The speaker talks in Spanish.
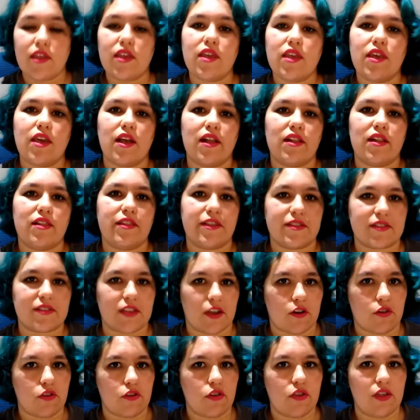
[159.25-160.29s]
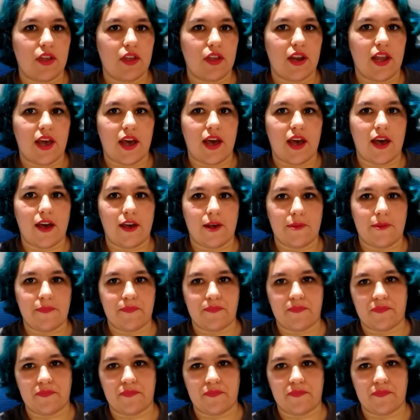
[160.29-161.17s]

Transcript: y el desarrollo de la,